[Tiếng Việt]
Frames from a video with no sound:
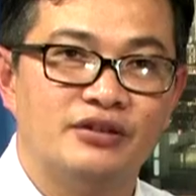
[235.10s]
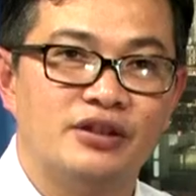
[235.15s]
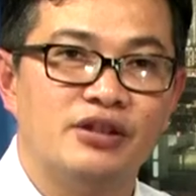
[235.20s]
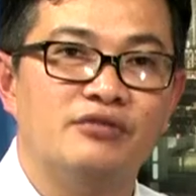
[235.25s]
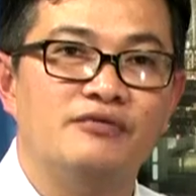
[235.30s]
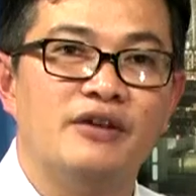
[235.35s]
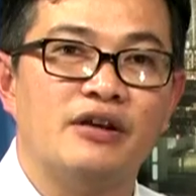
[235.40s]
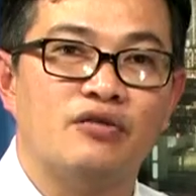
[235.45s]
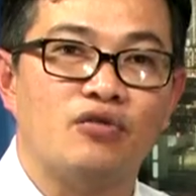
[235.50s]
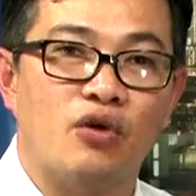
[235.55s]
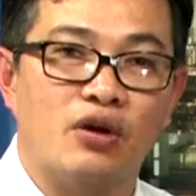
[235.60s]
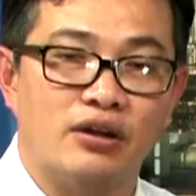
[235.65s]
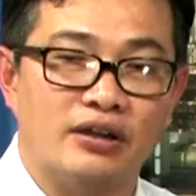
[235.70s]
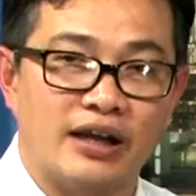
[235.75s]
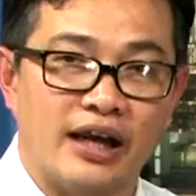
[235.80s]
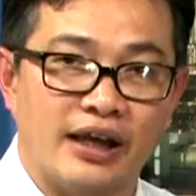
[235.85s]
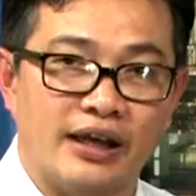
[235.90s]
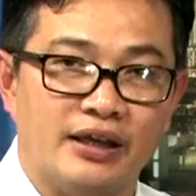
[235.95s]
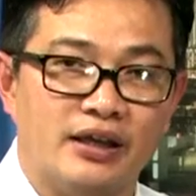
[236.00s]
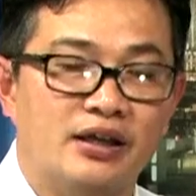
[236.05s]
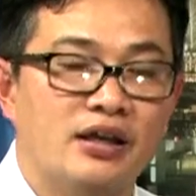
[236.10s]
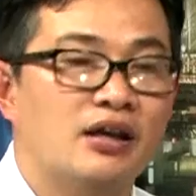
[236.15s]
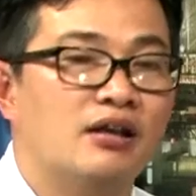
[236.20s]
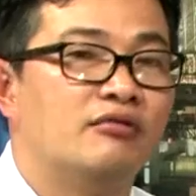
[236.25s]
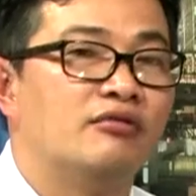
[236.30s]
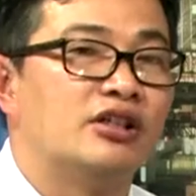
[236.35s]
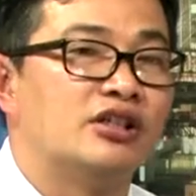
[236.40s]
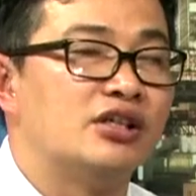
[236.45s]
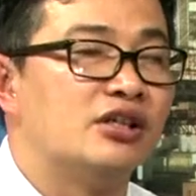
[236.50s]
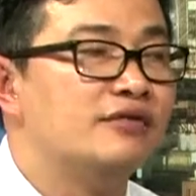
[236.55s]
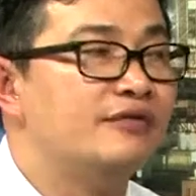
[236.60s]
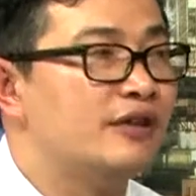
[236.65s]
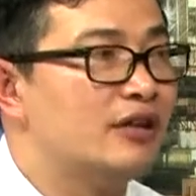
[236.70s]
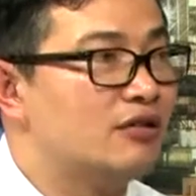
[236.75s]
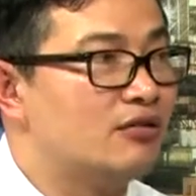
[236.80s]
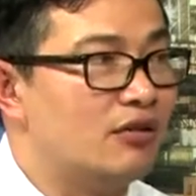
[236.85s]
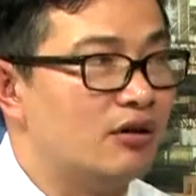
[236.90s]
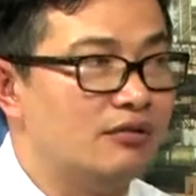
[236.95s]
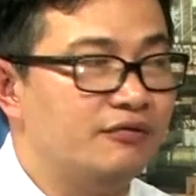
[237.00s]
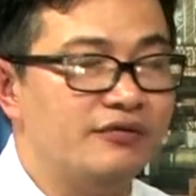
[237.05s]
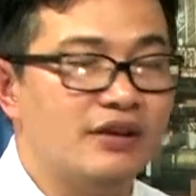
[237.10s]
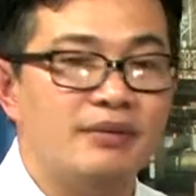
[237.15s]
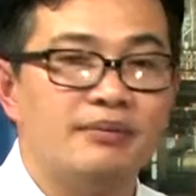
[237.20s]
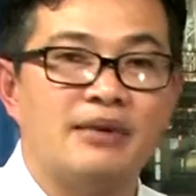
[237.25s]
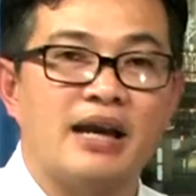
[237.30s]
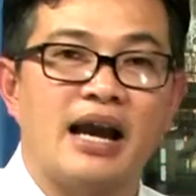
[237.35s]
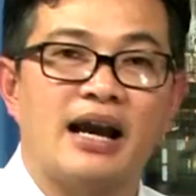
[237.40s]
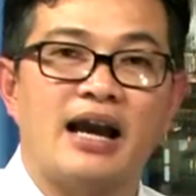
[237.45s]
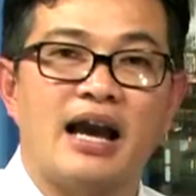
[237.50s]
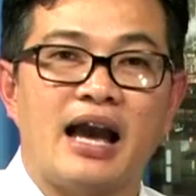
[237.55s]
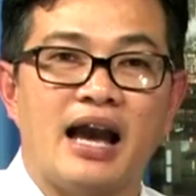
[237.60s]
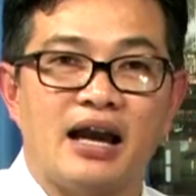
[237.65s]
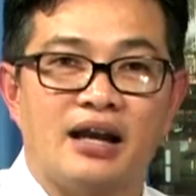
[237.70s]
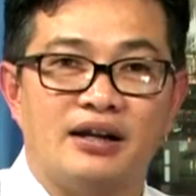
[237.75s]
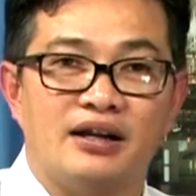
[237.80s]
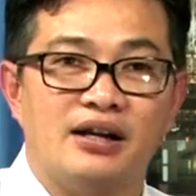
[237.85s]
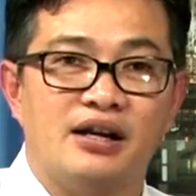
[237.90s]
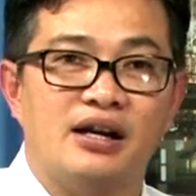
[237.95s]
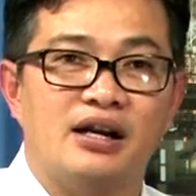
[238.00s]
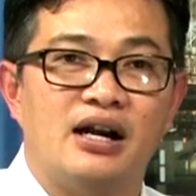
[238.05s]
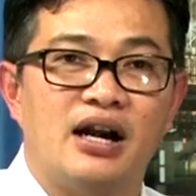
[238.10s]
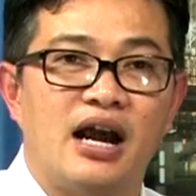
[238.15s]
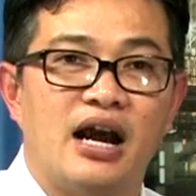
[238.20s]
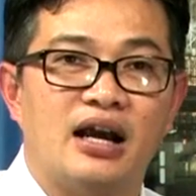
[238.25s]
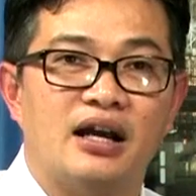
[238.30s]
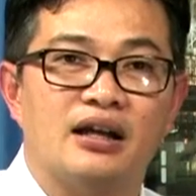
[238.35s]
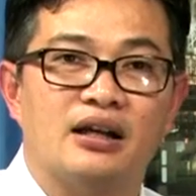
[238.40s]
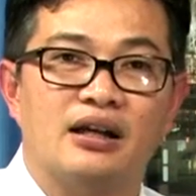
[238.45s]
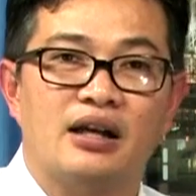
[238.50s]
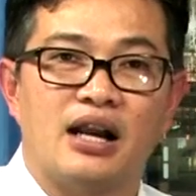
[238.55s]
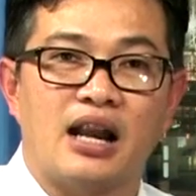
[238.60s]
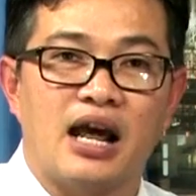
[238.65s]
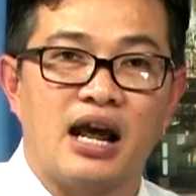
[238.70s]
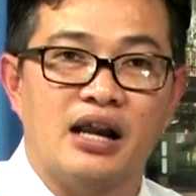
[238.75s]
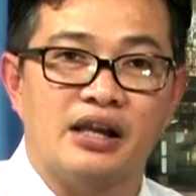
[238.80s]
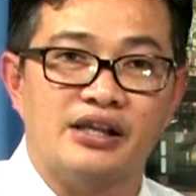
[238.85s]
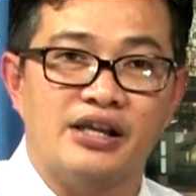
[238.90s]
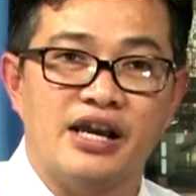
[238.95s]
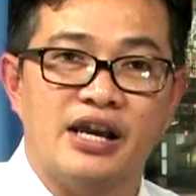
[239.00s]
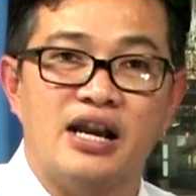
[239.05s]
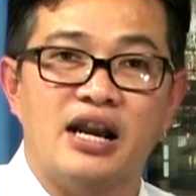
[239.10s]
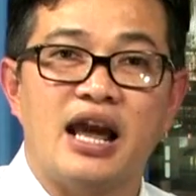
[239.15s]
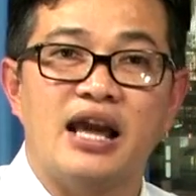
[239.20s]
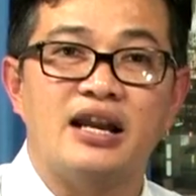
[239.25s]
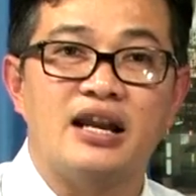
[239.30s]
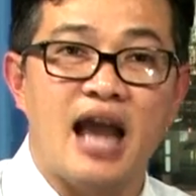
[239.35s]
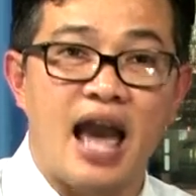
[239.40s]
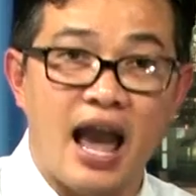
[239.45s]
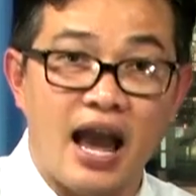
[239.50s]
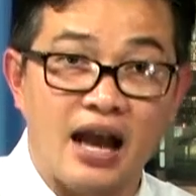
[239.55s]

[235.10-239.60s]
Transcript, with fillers: vi khuẩn này và siêu vi khuẩn viêm gan a rất là dễ lây lan